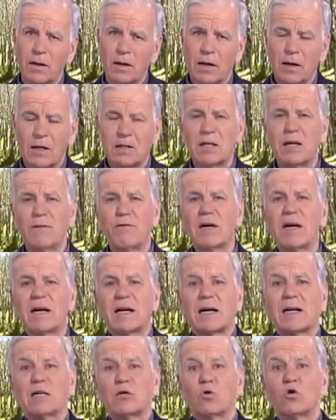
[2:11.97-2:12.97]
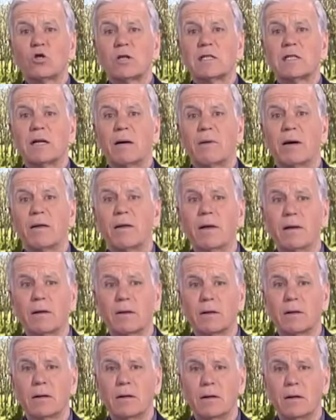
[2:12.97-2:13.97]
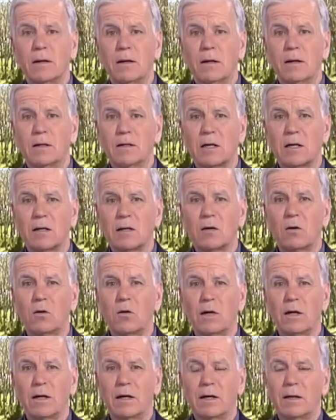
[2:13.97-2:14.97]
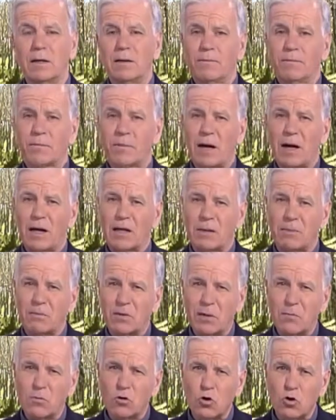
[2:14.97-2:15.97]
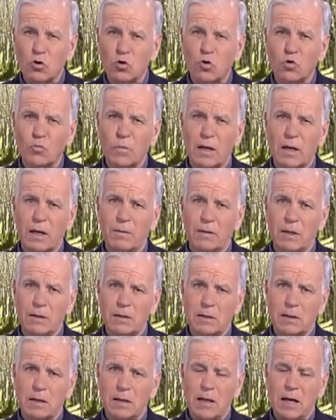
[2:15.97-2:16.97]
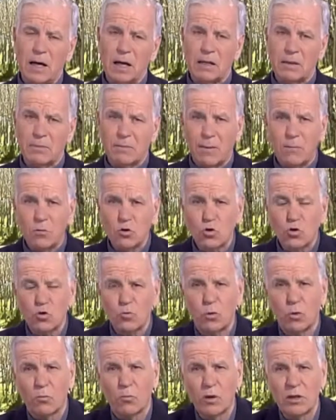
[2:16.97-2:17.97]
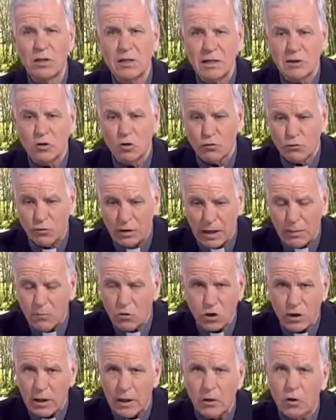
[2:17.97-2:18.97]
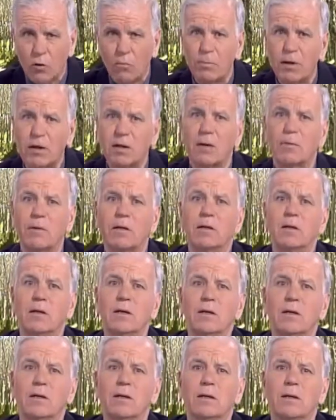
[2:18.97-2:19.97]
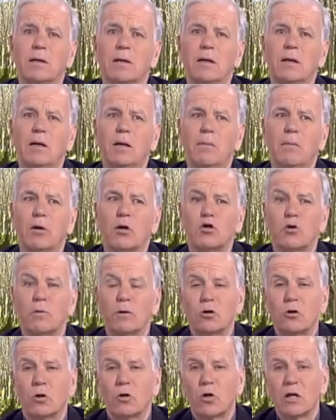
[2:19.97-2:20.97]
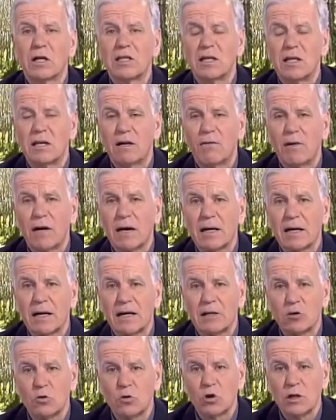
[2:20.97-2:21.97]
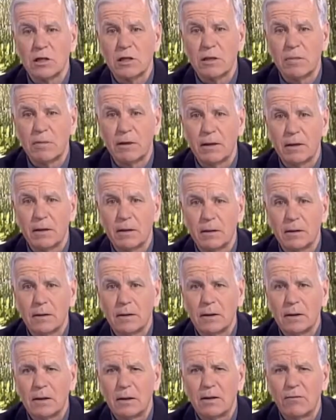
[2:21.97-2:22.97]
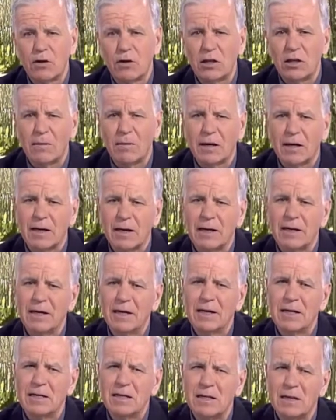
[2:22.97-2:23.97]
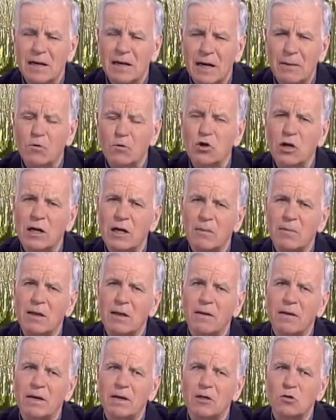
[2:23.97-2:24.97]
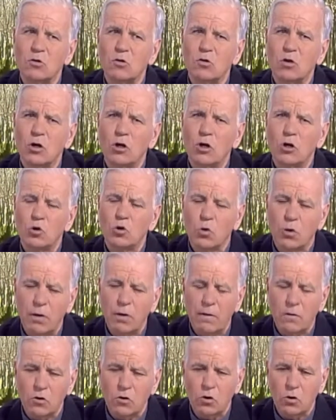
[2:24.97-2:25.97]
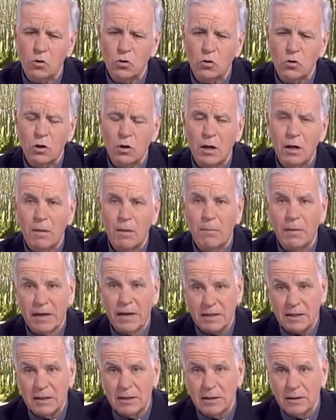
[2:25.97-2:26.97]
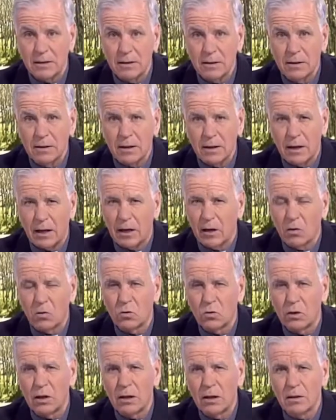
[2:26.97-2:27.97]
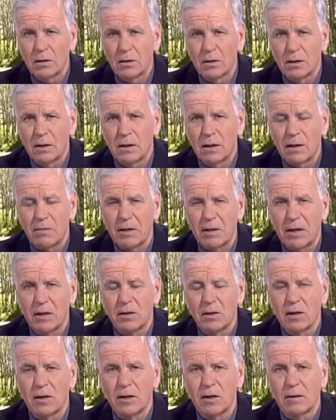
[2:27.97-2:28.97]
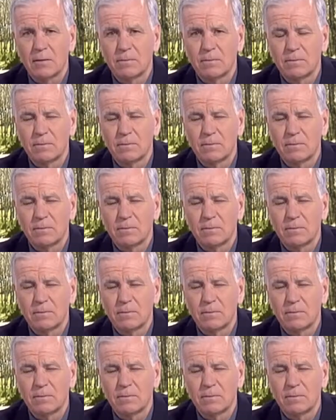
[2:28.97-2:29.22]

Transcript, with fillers: ¿Qué significa que Jesús es la verdad? En el sentido de aceptamos sus palabras, aceptamos sus propuestas, nos fiamos de Él completamente, pero sobre todo qué significa que Jesús es la vida. En definitiva, que si dejamos que la vida de Jesús suceda en nosotros para sí, encontrar la vida eterna.